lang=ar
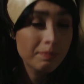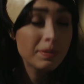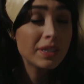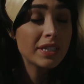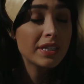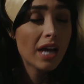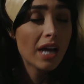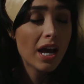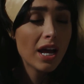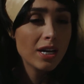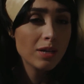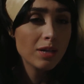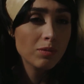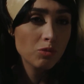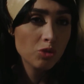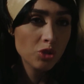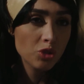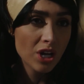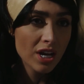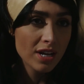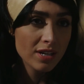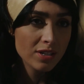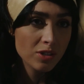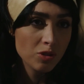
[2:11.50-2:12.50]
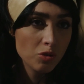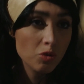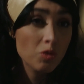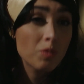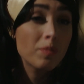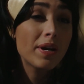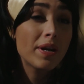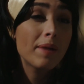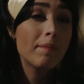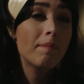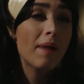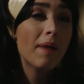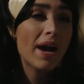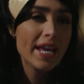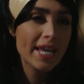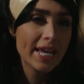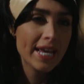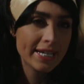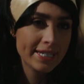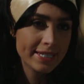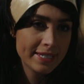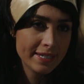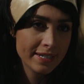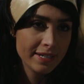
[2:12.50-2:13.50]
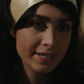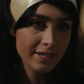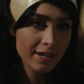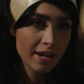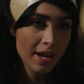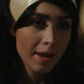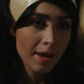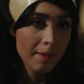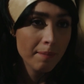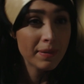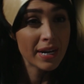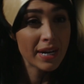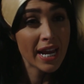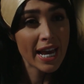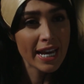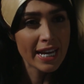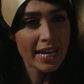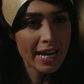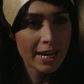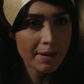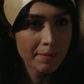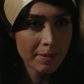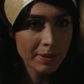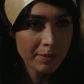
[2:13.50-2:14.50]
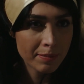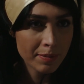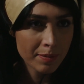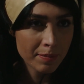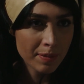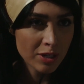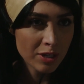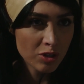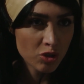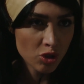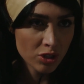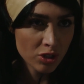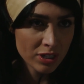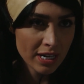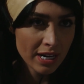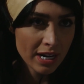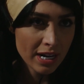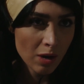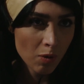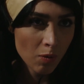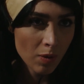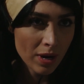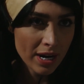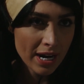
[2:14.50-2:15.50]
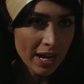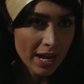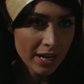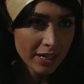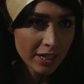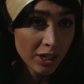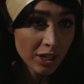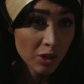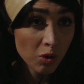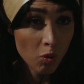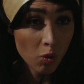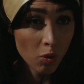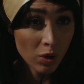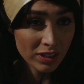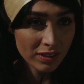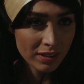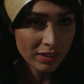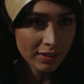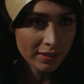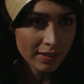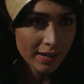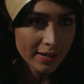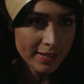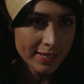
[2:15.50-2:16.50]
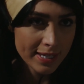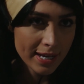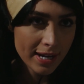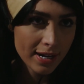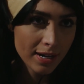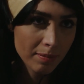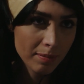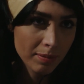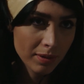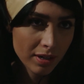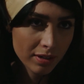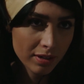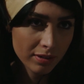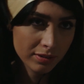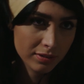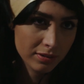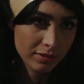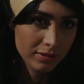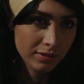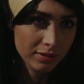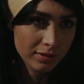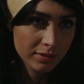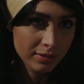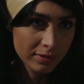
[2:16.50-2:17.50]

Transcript: بنت عالم وناس ومرباية كثير من هيك هربت من بيت جوزها الأولاني ووطت راس أهلها بالأرض